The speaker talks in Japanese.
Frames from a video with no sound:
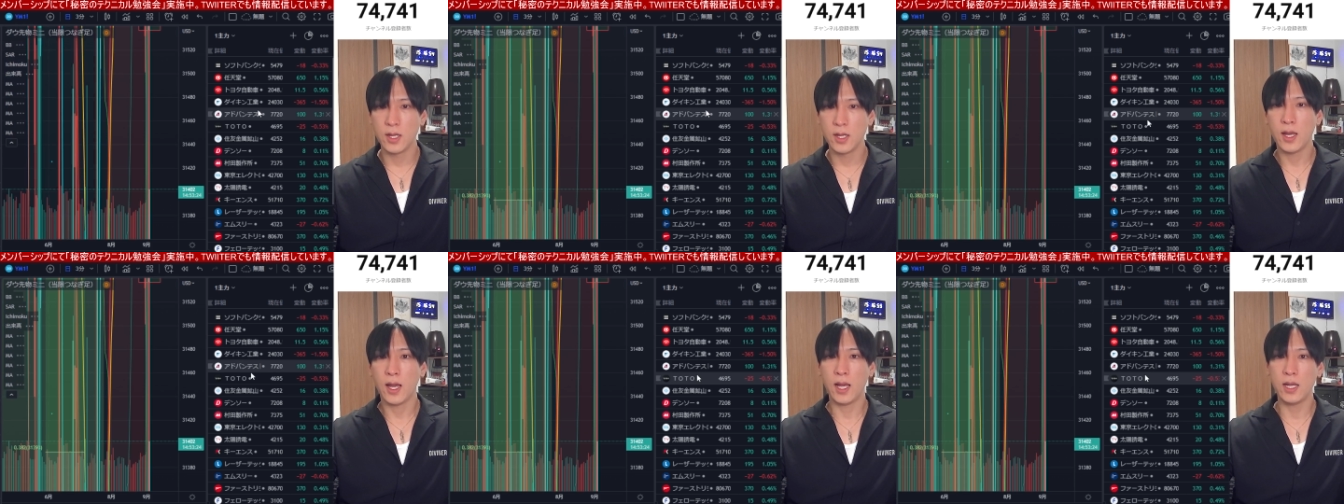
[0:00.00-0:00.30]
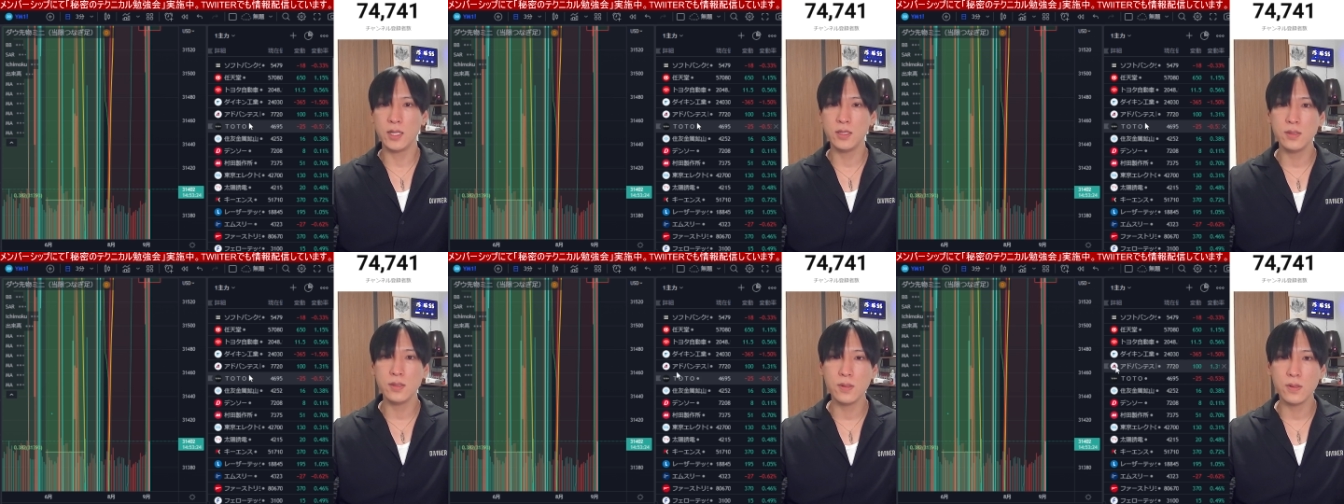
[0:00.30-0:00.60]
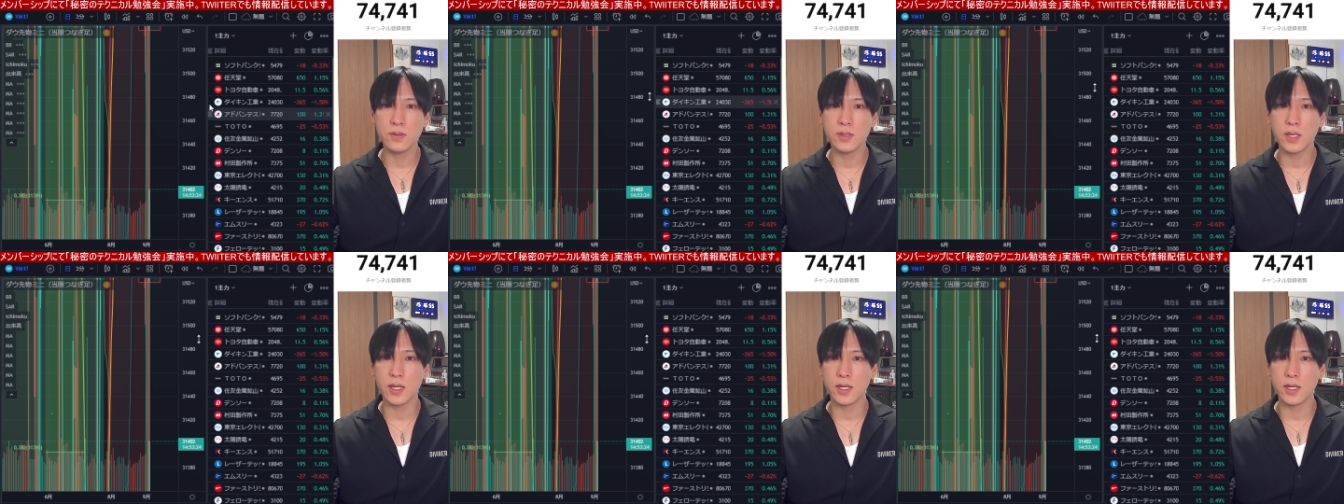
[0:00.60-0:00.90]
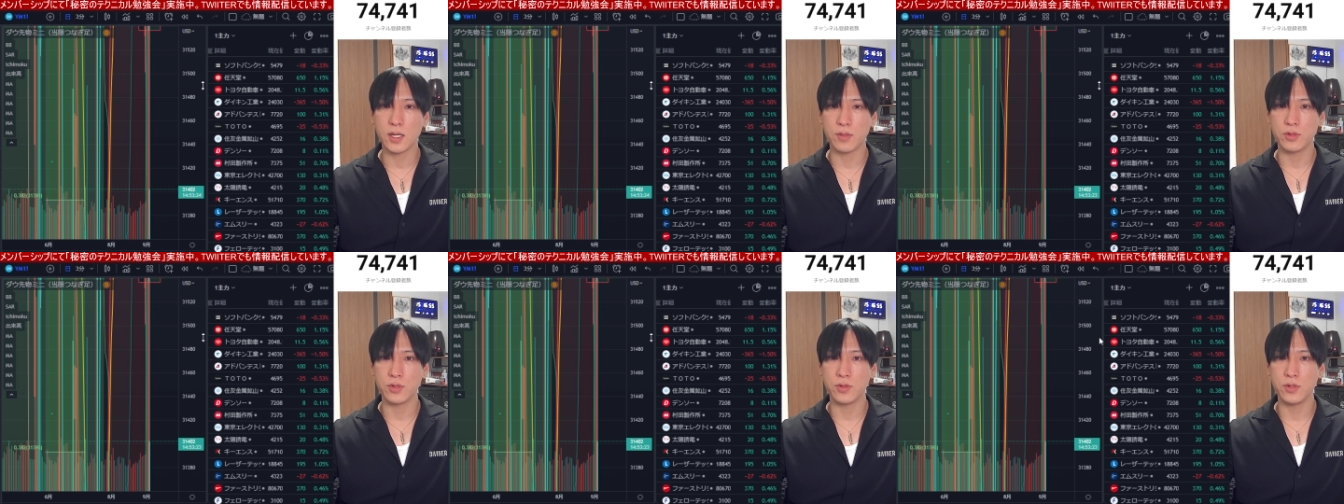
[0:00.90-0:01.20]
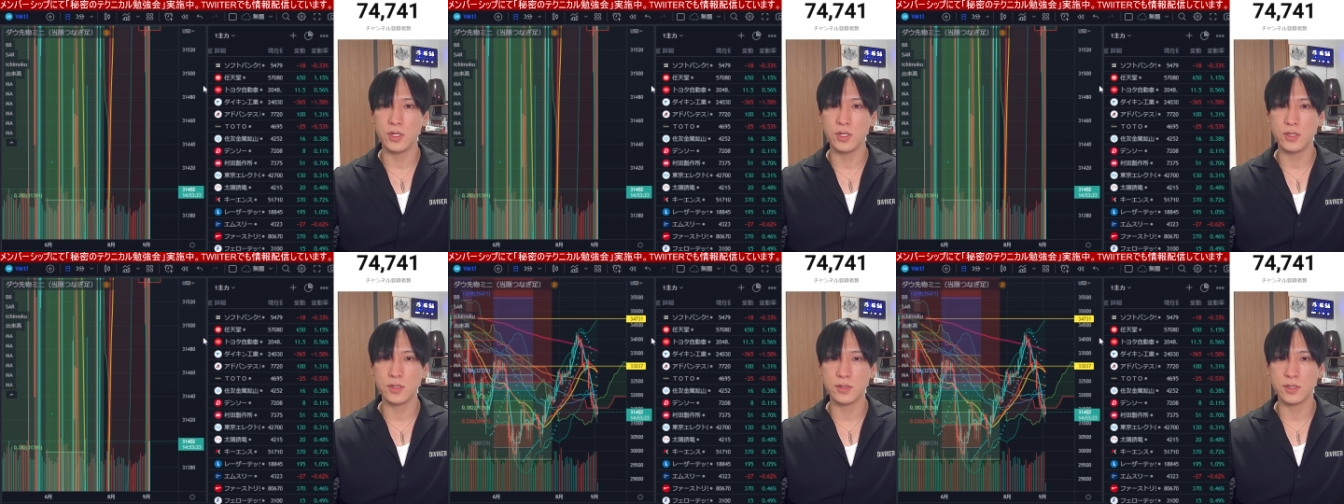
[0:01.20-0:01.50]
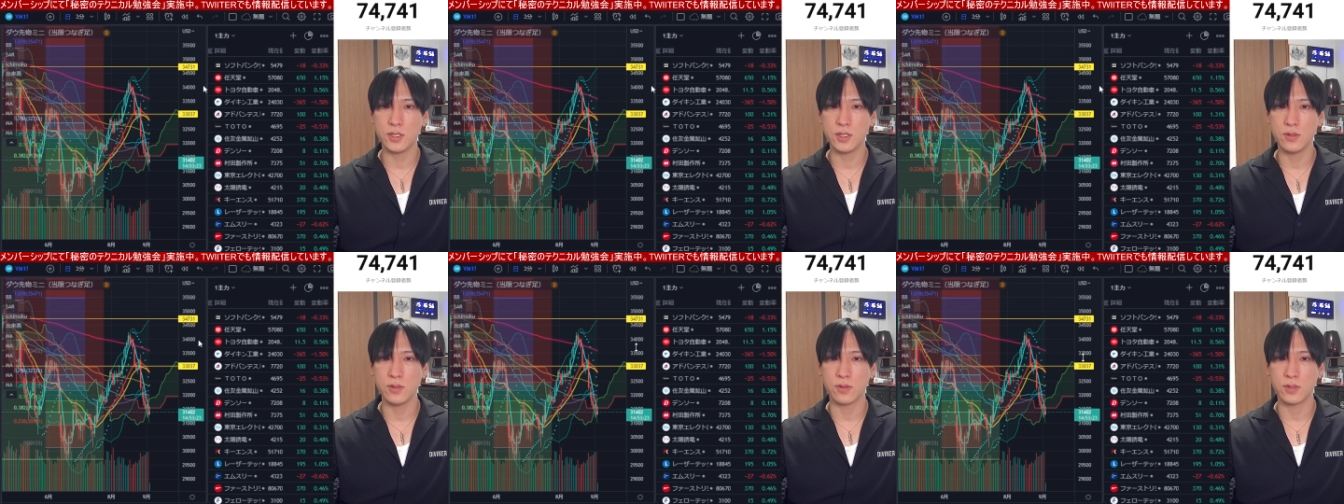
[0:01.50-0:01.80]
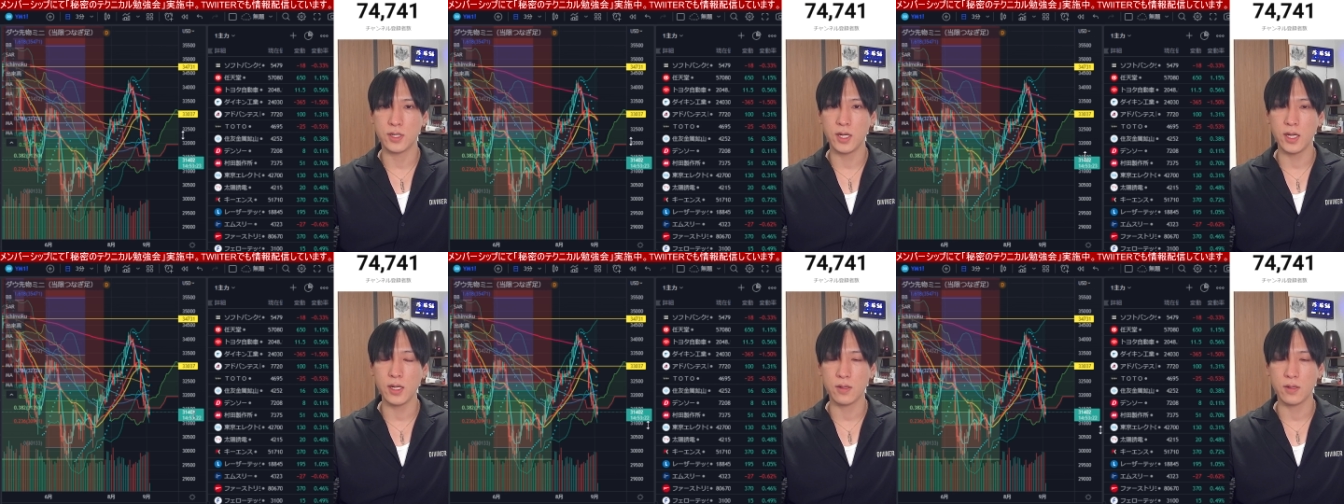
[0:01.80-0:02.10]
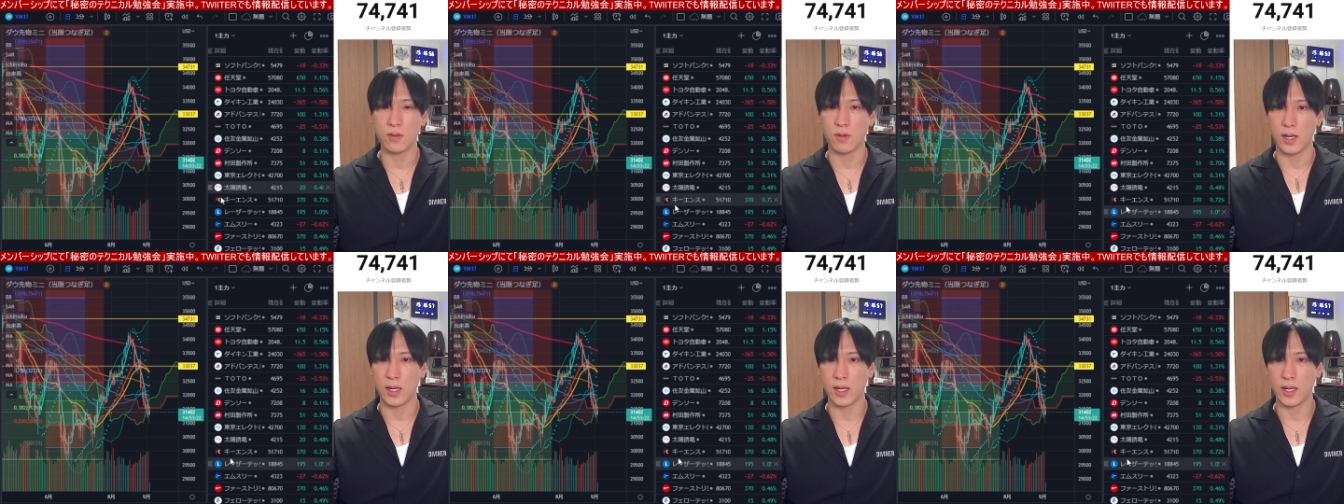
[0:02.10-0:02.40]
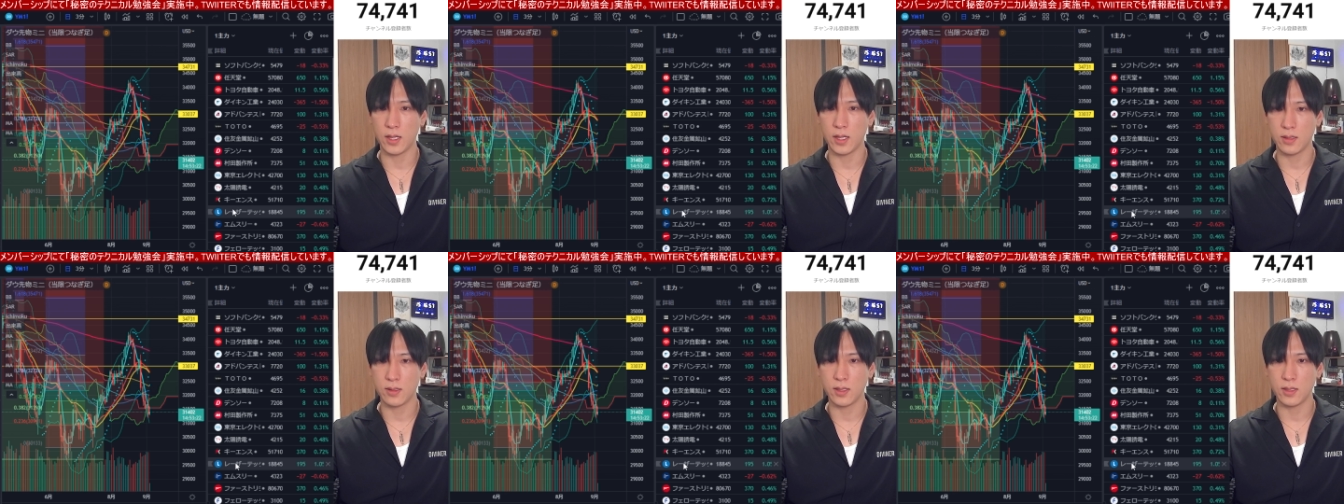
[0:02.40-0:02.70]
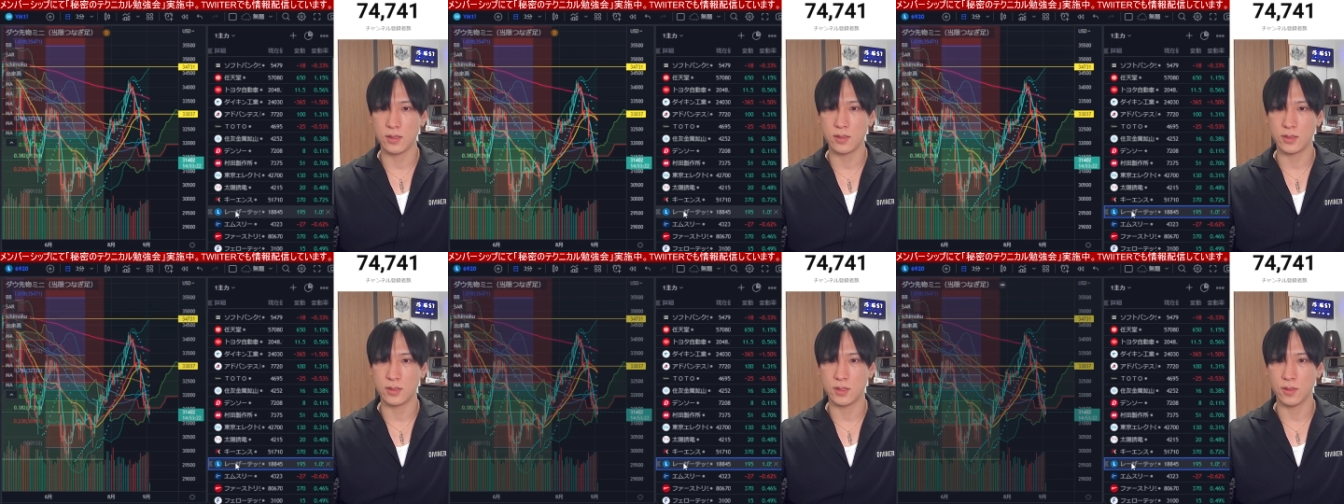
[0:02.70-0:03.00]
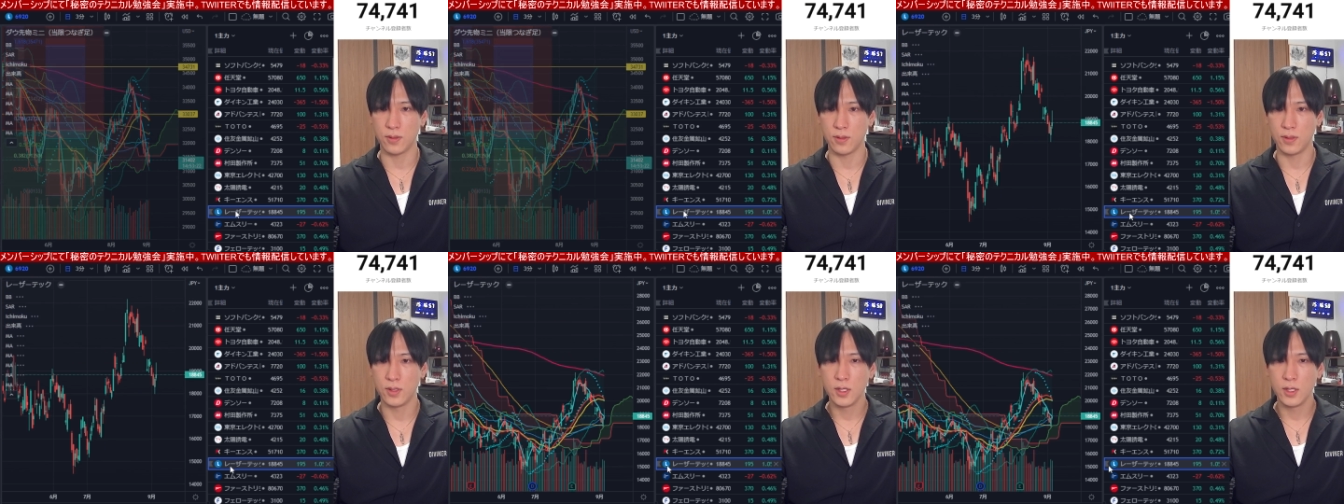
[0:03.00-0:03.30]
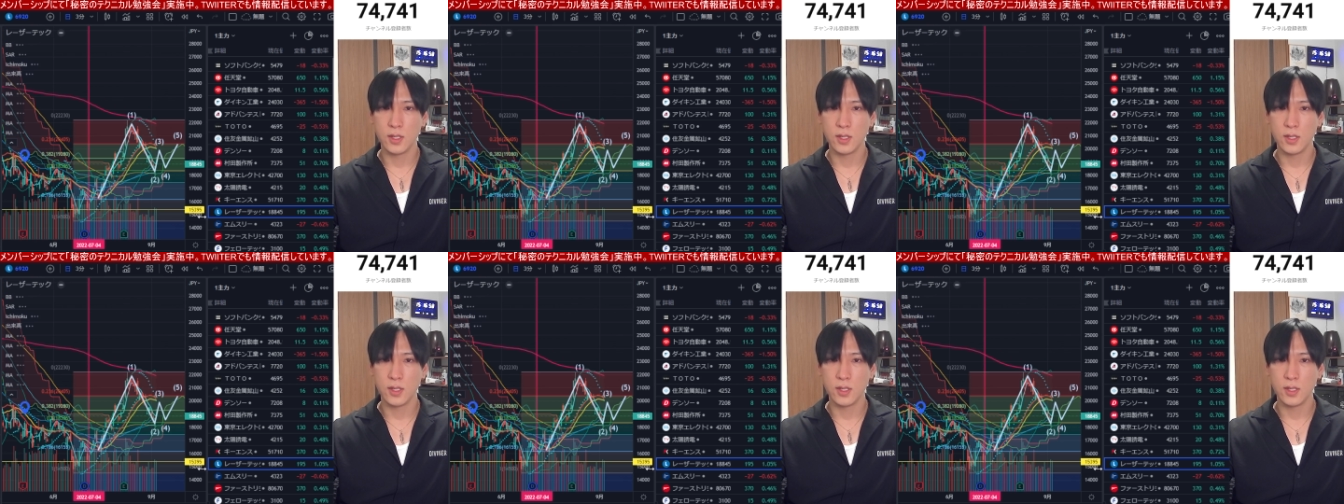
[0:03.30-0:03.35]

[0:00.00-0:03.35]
半導体株寄り付き後結構上がったんですよ。